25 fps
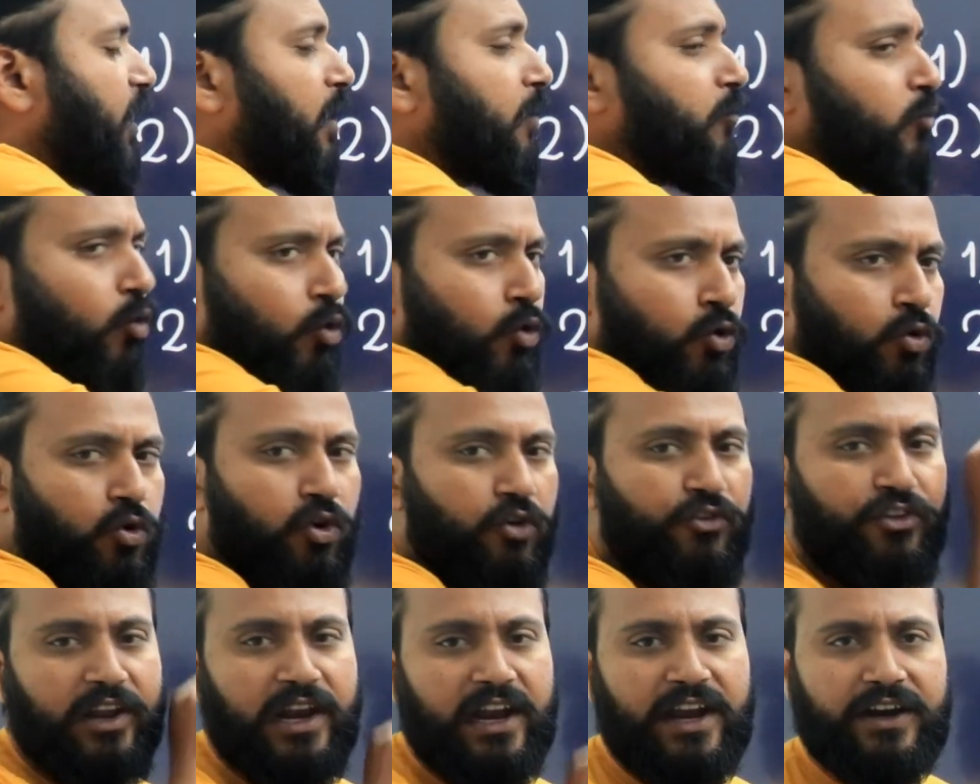हम
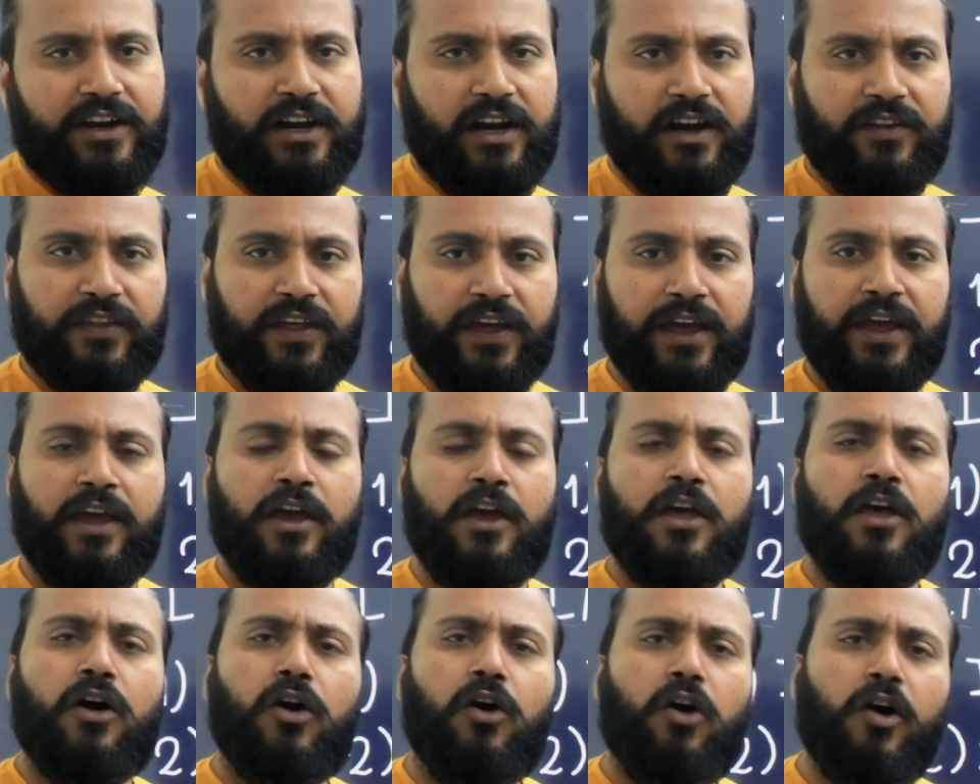उनको सेलेक्ट करते
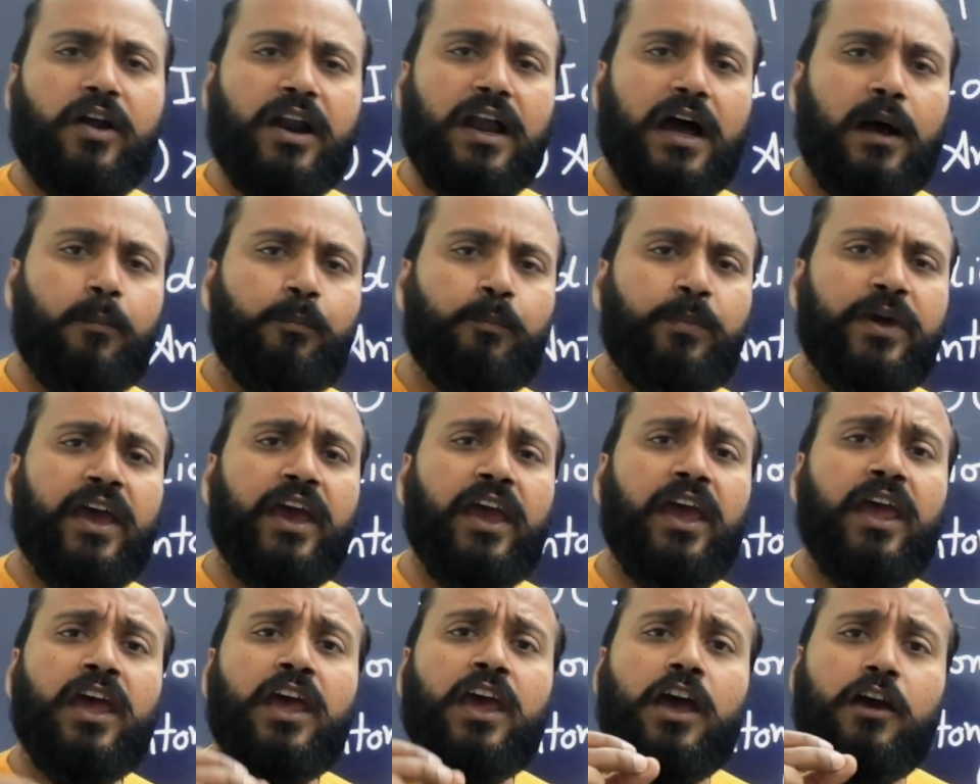हैं और
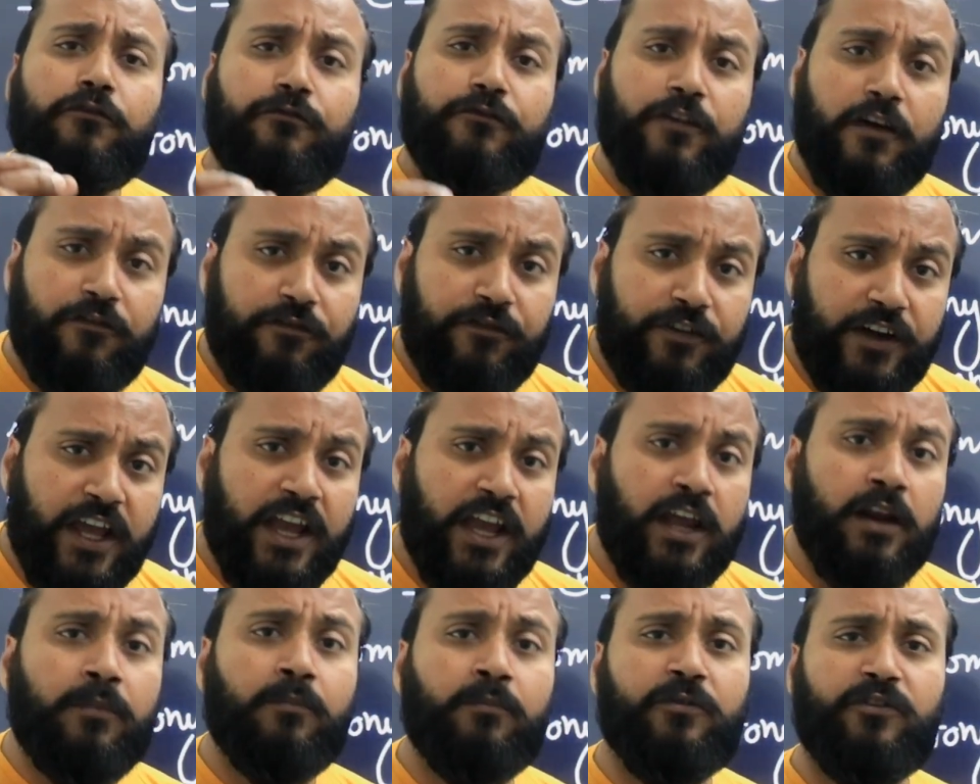आपके
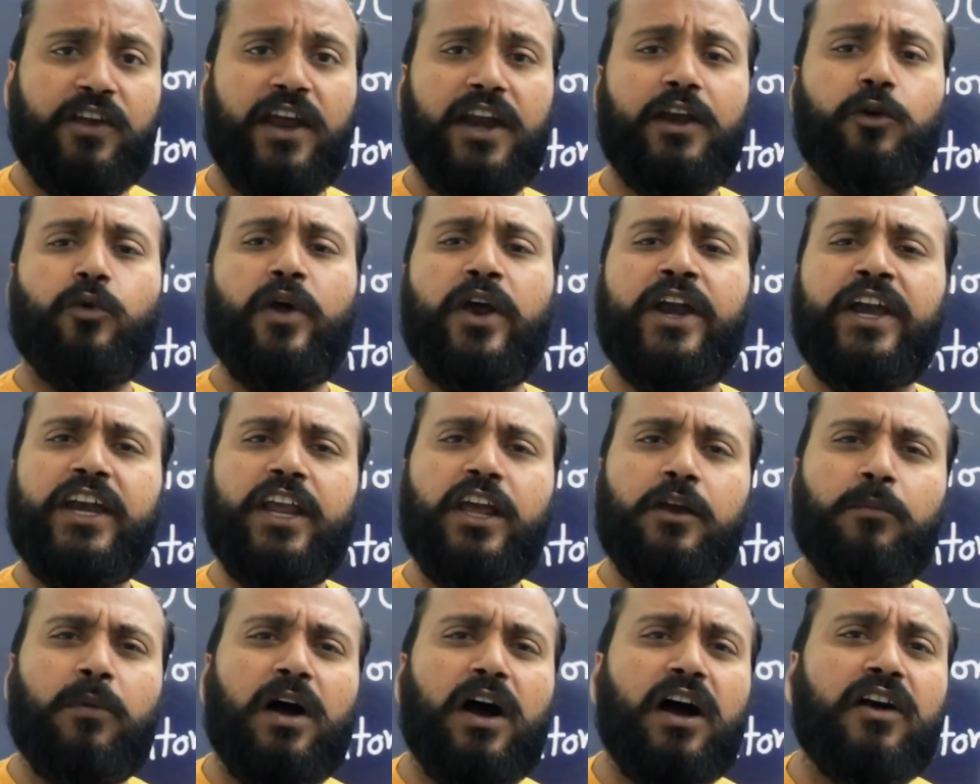15 से
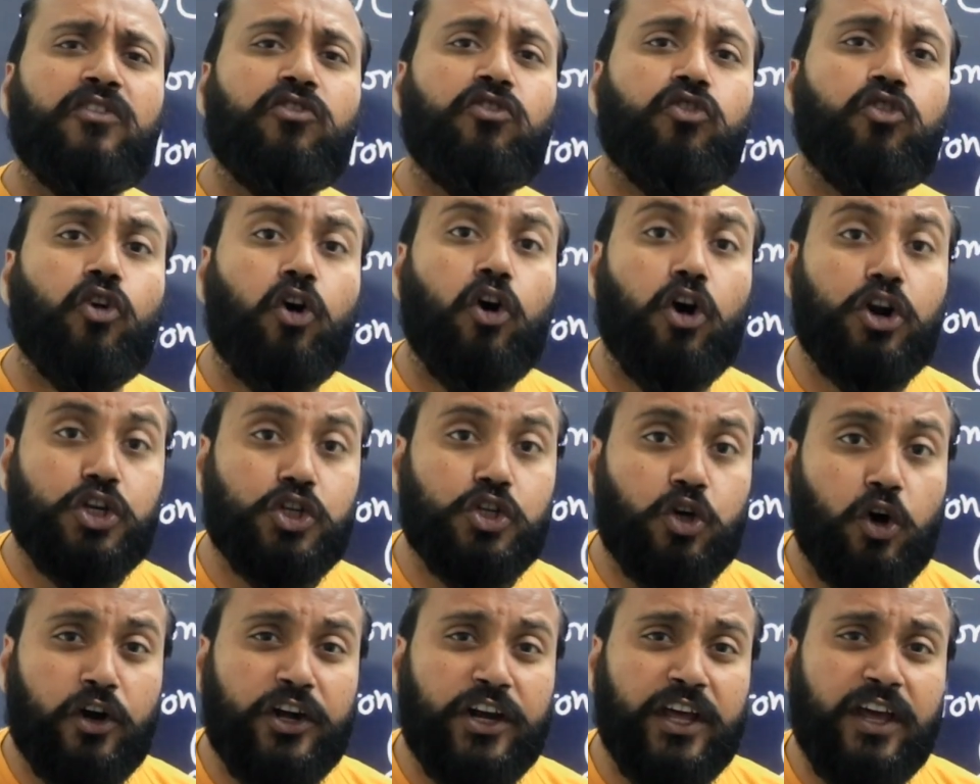20 मार्क्स श्योर
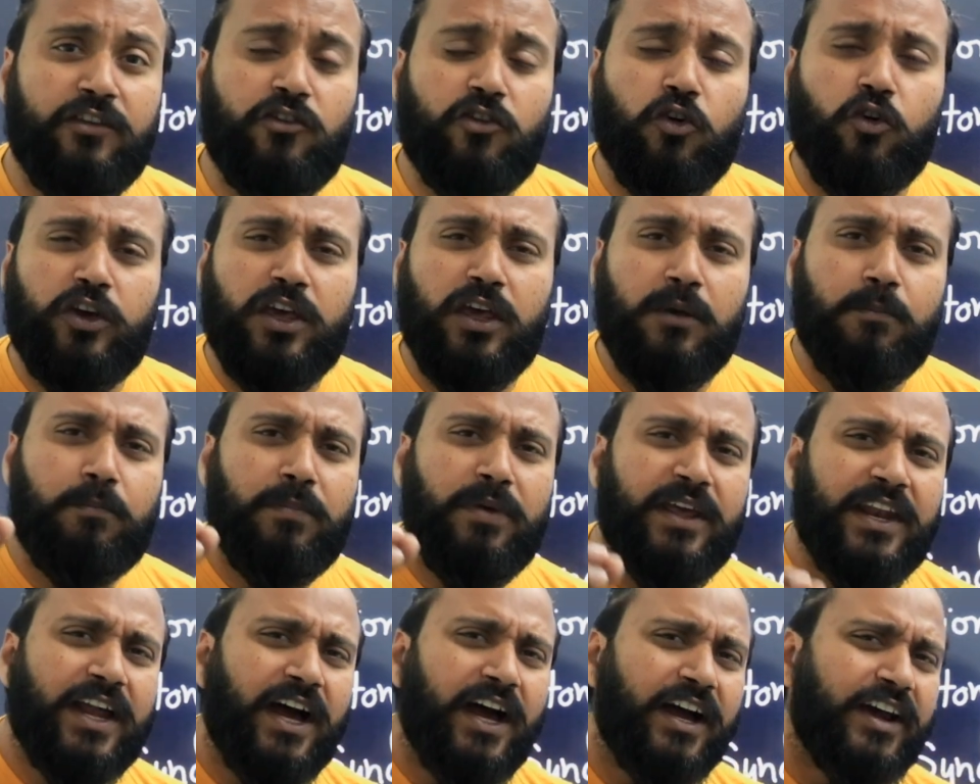शॉर्ट है जो कि
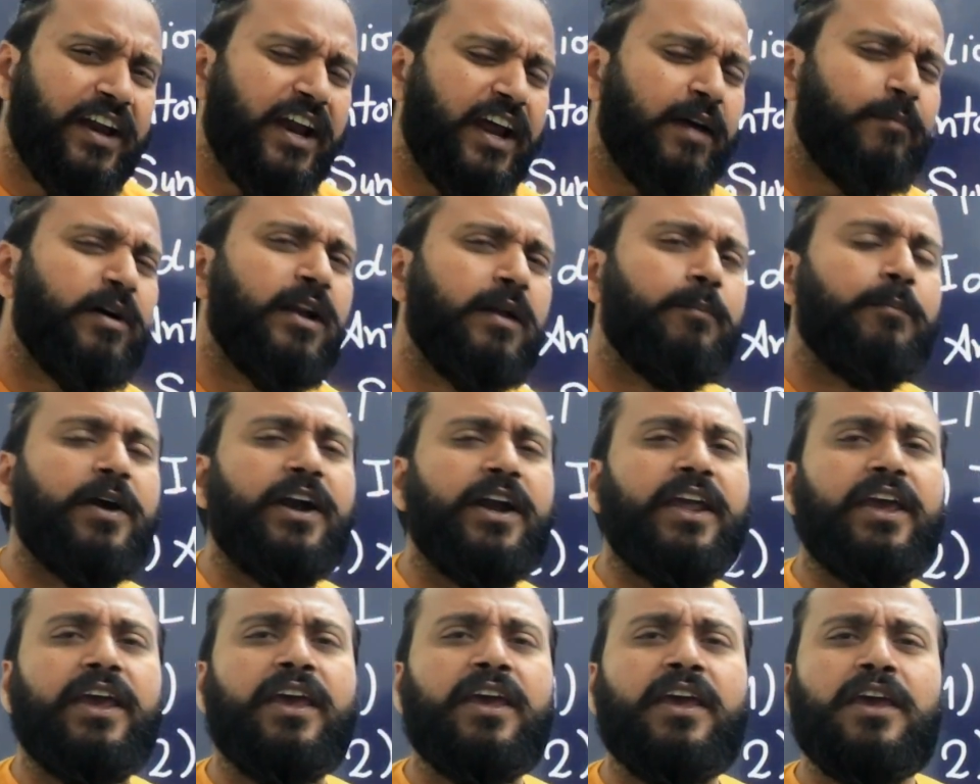बिना ग्रामर
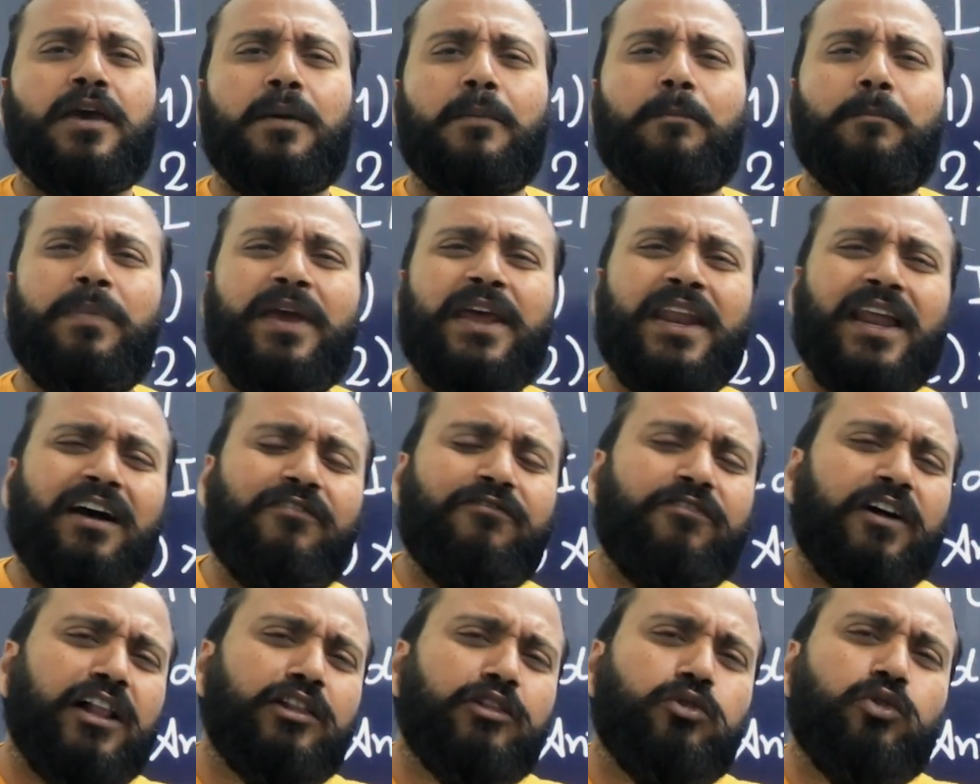पढ़े बिना
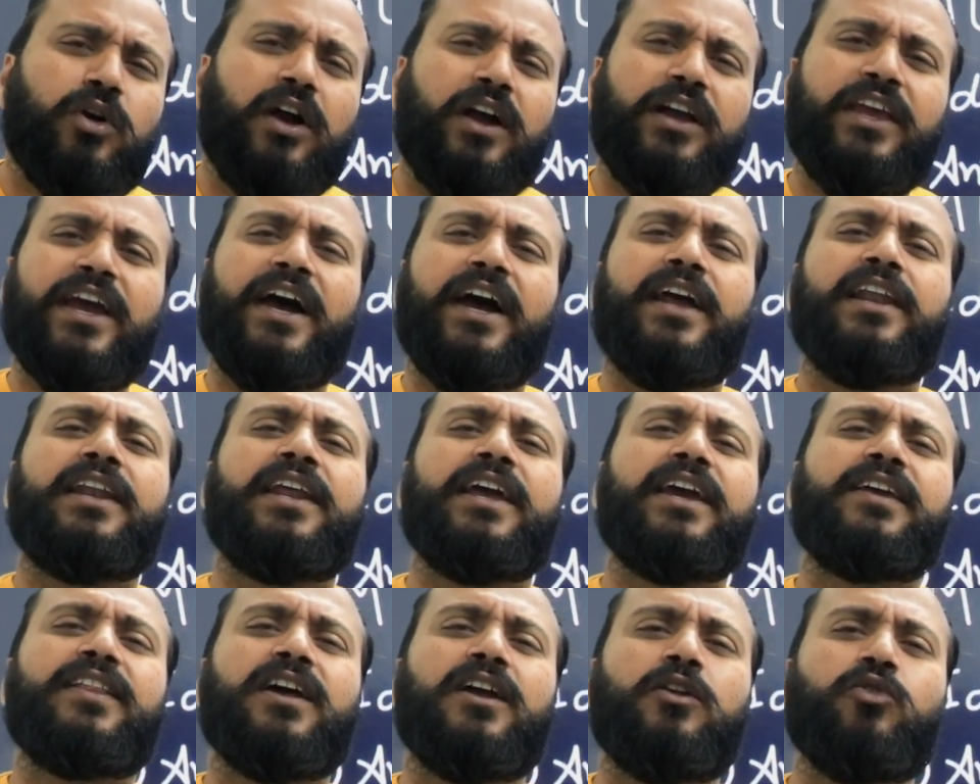फालतू का ज्ञान
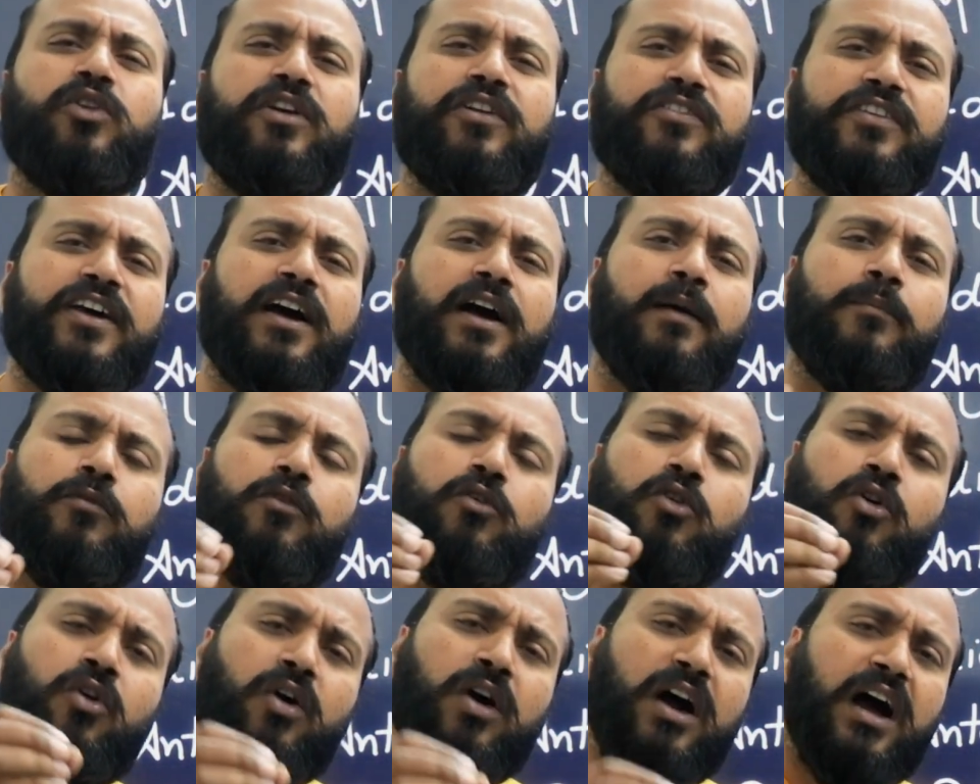ले इधर उधर से
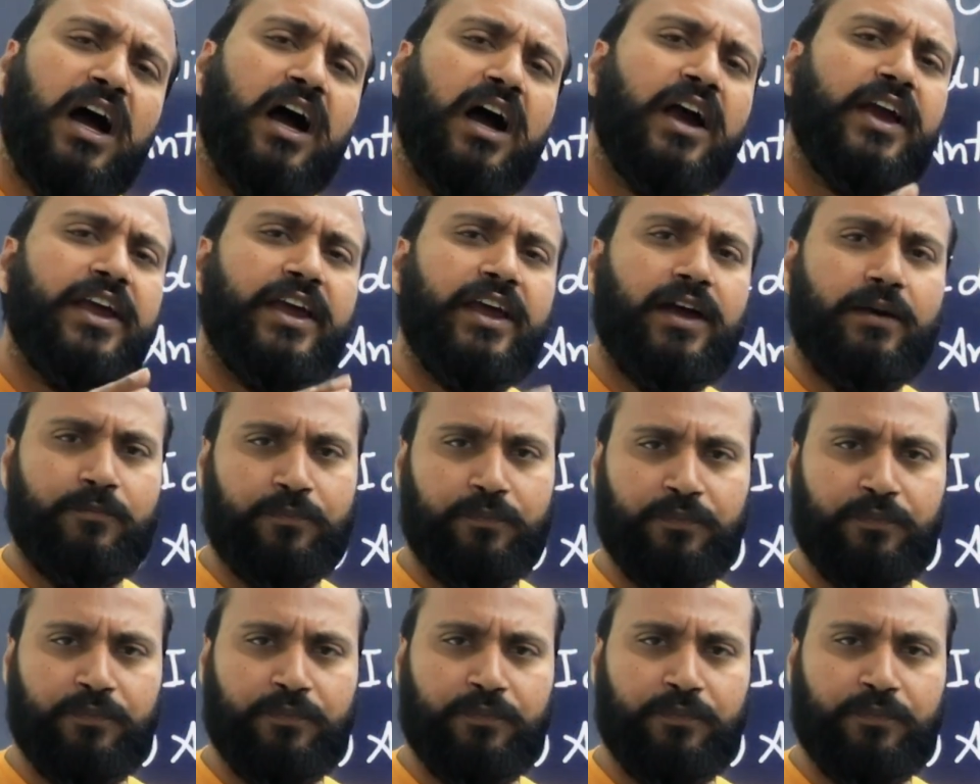आपको आ गया